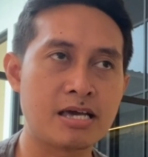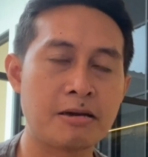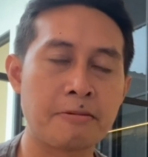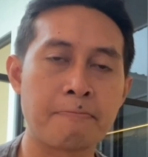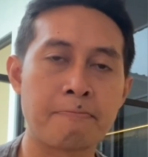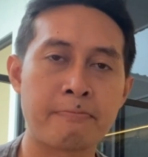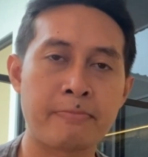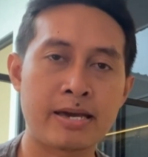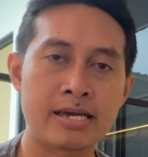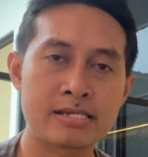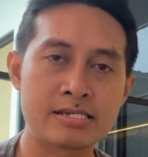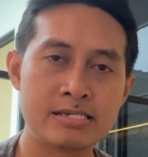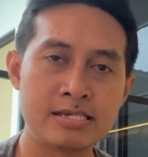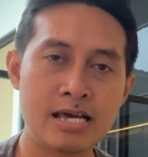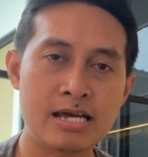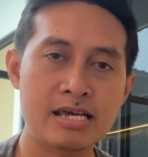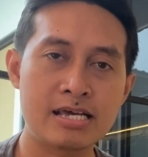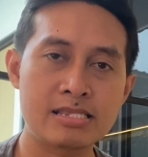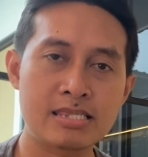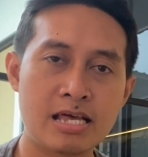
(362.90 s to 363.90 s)
media
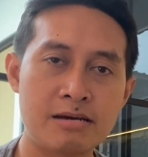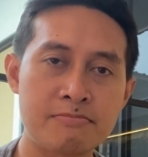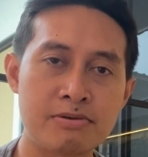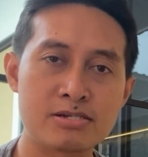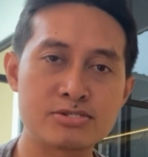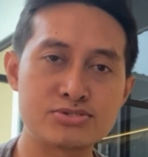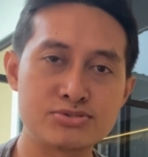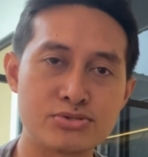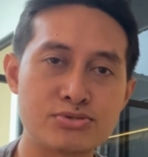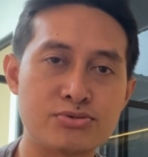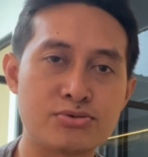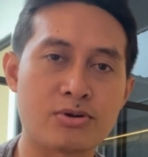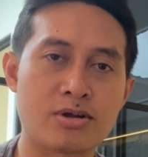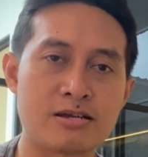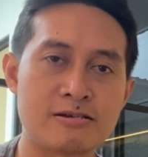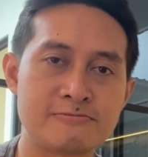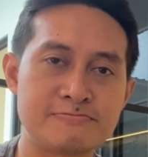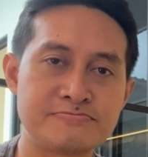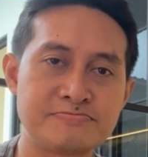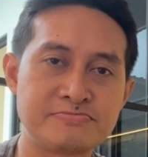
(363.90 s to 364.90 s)
kita bersyukur
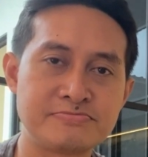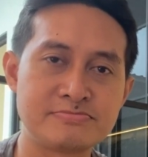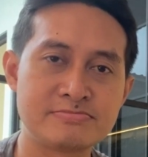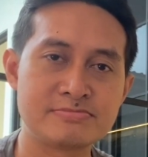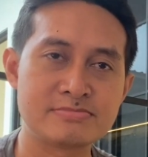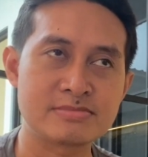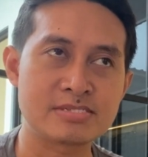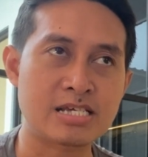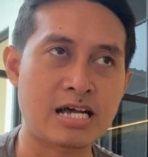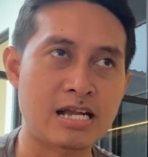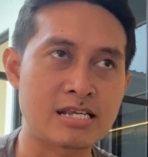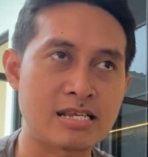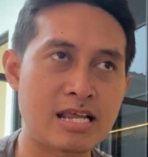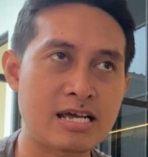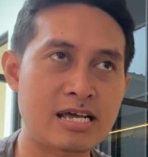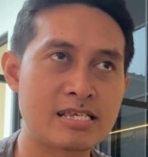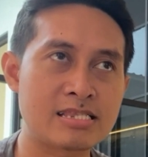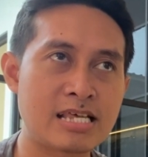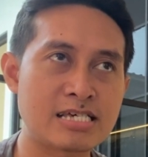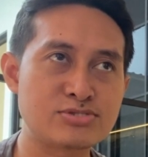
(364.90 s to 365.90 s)
karena
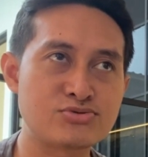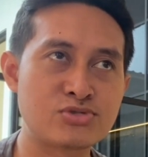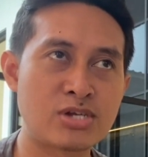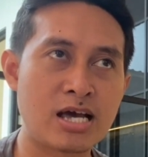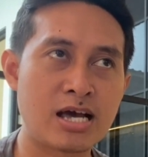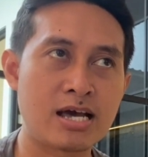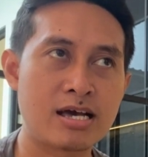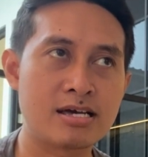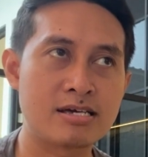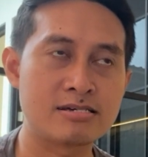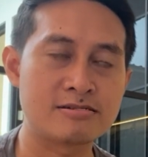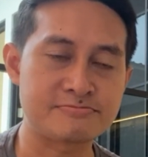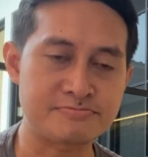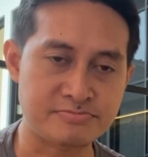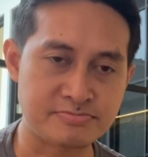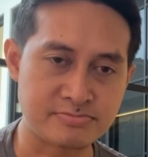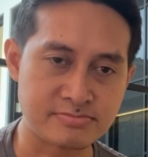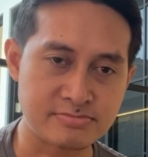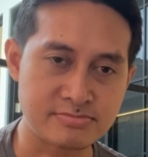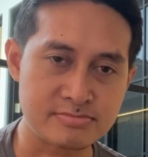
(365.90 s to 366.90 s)
kita sudah
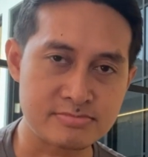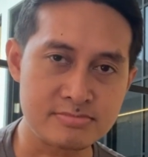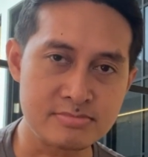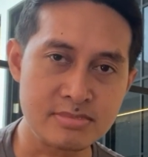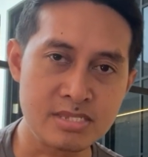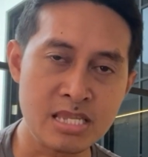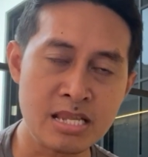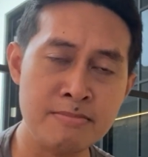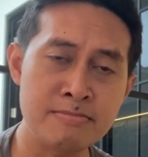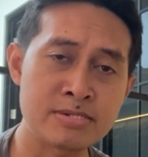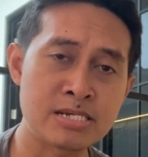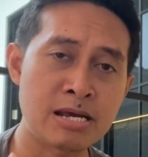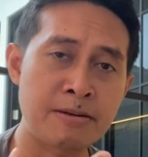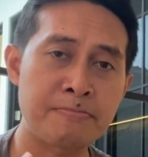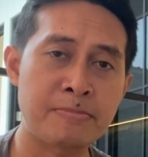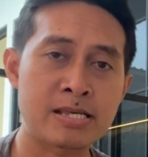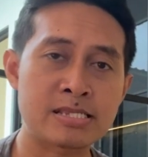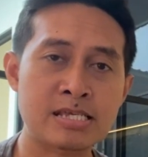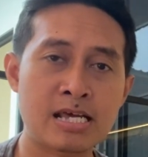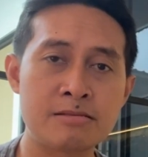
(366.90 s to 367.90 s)

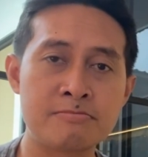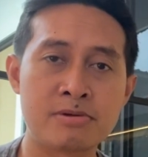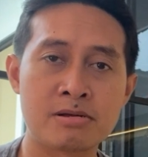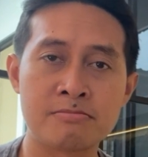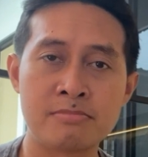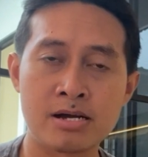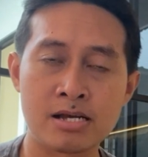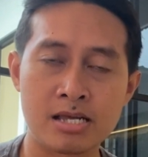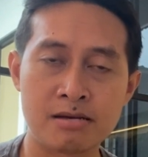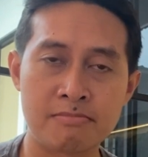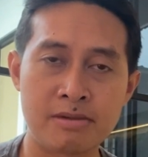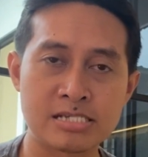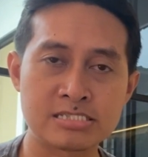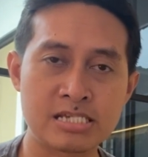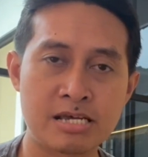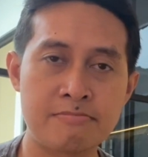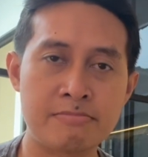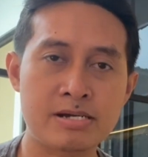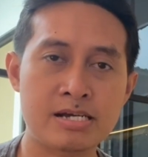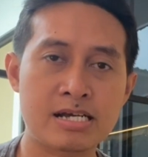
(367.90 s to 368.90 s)
mendapatkan berbagai
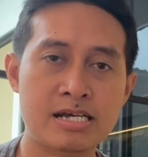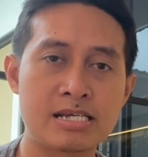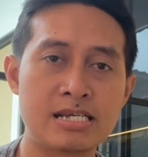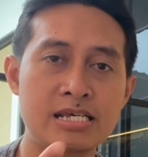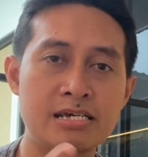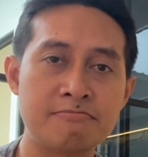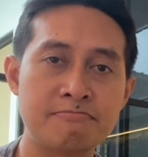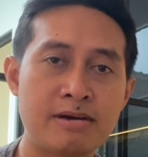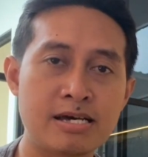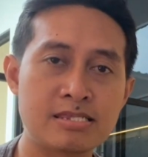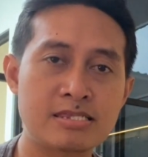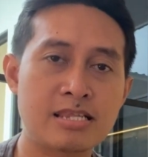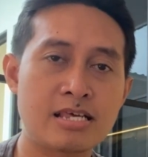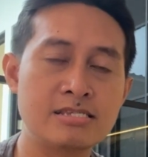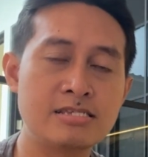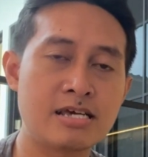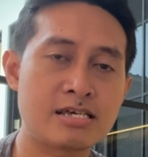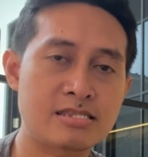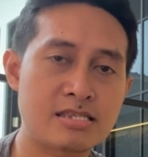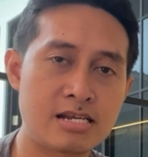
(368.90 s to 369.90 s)
macam kenikmatan
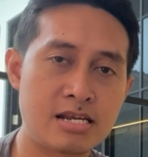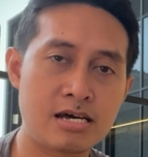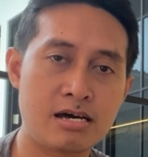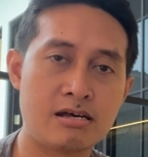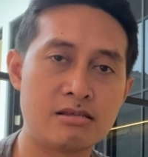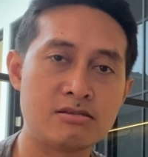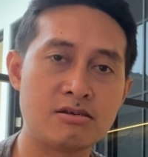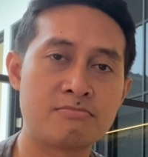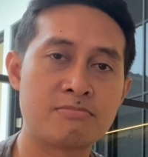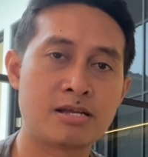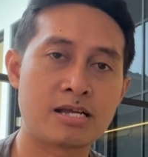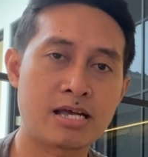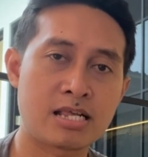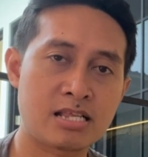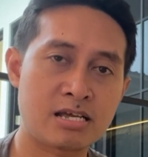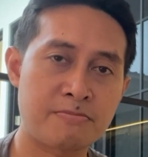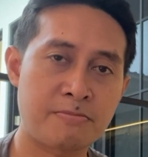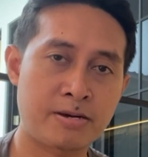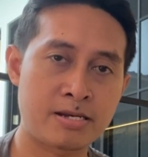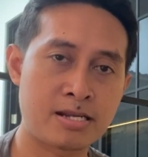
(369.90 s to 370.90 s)
yang telah Allah berikan
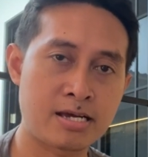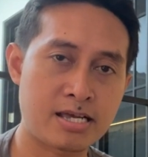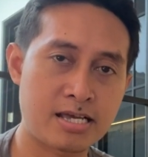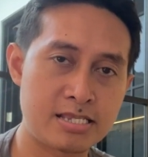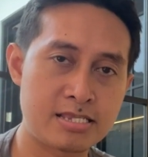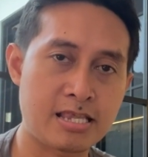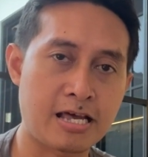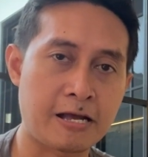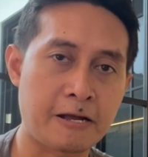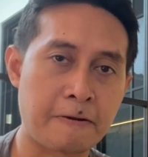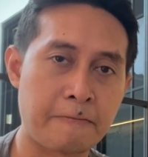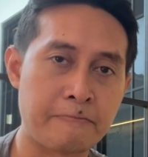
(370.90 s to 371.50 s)
kepada kita.